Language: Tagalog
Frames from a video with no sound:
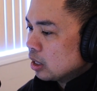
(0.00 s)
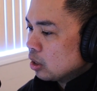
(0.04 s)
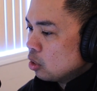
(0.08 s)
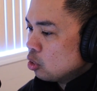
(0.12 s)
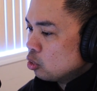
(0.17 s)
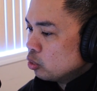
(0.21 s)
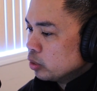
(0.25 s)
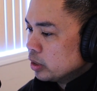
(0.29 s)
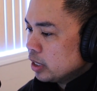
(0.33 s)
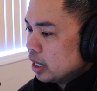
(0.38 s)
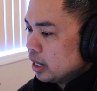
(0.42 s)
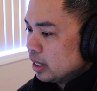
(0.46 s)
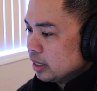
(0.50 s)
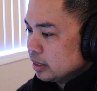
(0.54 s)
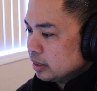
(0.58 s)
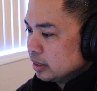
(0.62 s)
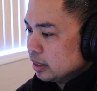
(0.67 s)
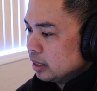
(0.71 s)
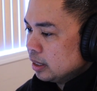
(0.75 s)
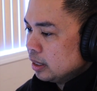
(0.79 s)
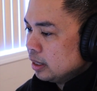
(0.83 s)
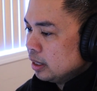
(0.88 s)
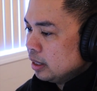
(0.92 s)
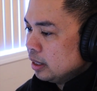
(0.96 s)
huyan
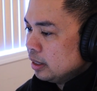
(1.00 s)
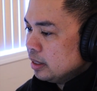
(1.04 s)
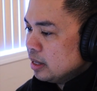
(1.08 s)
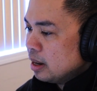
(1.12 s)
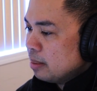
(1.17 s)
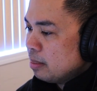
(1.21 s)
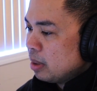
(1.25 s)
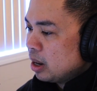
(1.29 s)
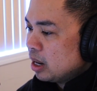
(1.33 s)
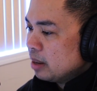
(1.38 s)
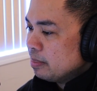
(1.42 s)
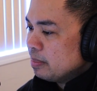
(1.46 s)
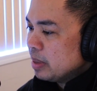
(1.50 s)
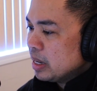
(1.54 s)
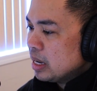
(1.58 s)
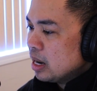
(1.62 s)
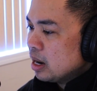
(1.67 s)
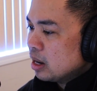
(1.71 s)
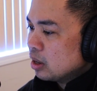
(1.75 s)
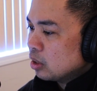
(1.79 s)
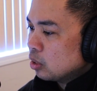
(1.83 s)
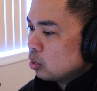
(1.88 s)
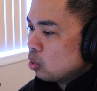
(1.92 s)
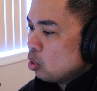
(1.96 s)
ng mga
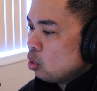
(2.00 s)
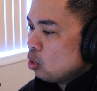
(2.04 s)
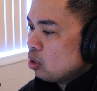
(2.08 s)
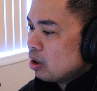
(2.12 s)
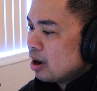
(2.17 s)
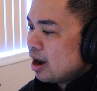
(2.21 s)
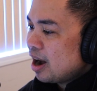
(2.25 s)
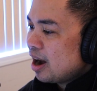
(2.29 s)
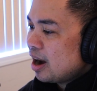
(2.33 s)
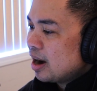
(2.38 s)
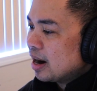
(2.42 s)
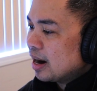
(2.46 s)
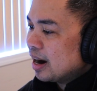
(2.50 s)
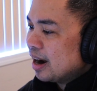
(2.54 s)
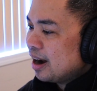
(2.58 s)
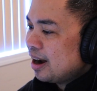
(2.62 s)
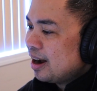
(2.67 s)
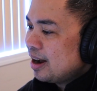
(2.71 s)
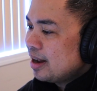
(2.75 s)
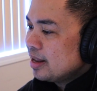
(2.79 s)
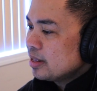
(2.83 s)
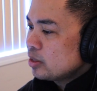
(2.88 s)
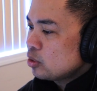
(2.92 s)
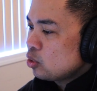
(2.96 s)
bilanggong ang
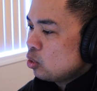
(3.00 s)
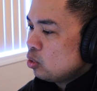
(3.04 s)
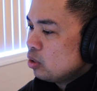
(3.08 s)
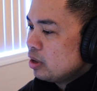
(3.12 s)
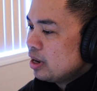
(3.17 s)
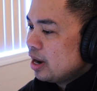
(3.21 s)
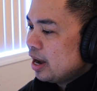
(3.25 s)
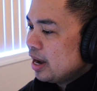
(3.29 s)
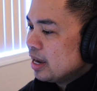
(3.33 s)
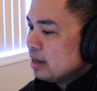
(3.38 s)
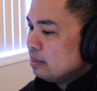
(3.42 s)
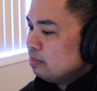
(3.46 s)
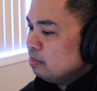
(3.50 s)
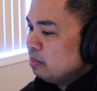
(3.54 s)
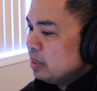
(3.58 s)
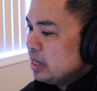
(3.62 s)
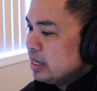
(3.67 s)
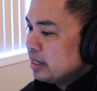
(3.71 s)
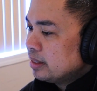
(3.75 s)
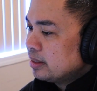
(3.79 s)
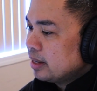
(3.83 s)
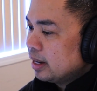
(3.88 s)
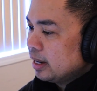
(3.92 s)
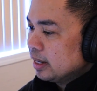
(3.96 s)
hatol ay
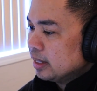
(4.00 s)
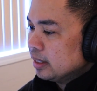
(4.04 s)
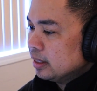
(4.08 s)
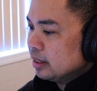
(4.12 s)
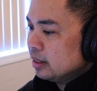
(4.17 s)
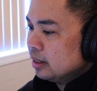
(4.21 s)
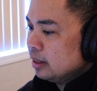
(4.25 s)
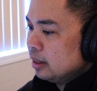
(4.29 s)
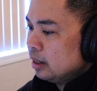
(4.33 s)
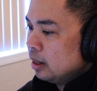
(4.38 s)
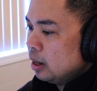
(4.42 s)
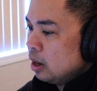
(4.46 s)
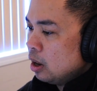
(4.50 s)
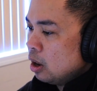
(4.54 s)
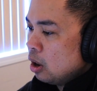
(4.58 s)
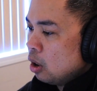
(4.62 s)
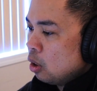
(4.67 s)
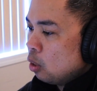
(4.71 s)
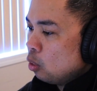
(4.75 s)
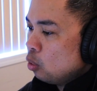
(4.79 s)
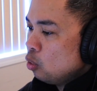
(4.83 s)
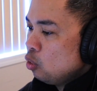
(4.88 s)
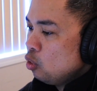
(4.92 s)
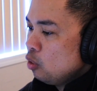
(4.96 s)
bitay
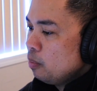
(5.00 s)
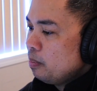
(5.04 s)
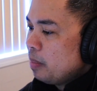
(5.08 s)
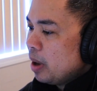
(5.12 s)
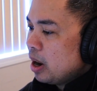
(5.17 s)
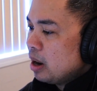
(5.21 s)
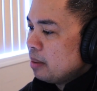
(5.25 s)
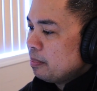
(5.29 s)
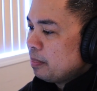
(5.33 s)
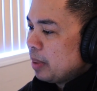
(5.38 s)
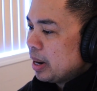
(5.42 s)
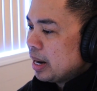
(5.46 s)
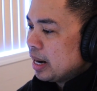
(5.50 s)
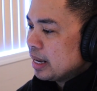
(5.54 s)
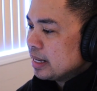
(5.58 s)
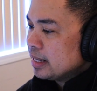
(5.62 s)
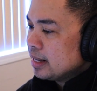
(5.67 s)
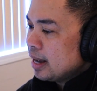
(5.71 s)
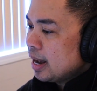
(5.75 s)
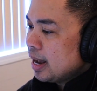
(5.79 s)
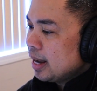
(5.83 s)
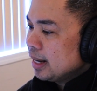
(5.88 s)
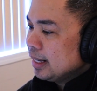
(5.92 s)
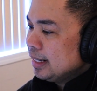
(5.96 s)
upang
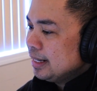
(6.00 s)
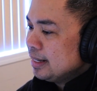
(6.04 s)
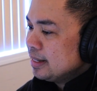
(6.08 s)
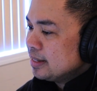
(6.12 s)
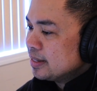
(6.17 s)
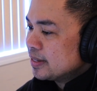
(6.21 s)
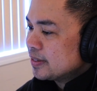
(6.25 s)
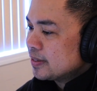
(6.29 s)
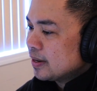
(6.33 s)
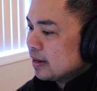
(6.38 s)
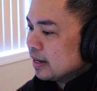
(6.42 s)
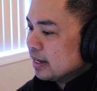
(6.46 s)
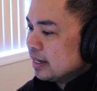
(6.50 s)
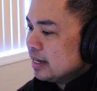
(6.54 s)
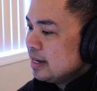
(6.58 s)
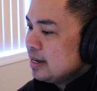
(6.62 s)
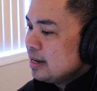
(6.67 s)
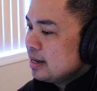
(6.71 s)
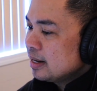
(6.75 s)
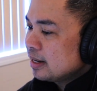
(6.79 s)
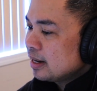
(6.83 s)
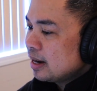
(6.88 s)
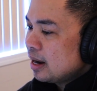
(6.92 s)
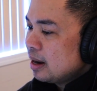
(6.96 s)
palayain sa
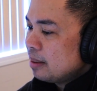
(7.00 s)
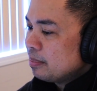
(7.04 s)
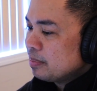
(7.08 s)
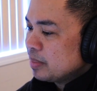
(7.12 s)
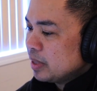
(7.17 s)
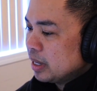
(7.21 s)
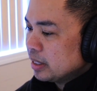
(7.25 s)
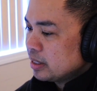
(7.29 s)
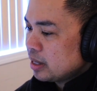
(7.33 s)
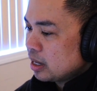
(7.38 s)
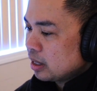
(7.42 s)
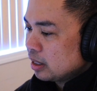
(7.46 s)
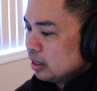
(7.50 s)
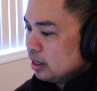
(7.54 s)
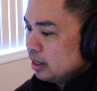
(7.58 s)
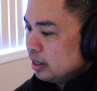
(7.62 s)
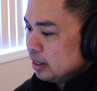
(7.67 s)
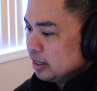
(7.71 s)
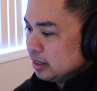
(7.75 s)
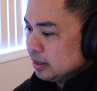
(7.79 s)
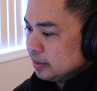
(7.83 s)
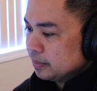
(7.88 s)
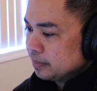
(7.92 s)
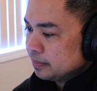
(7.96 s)
hirap na
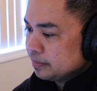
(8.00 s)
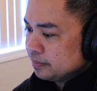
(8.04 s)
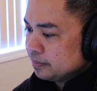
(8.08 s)
taglay.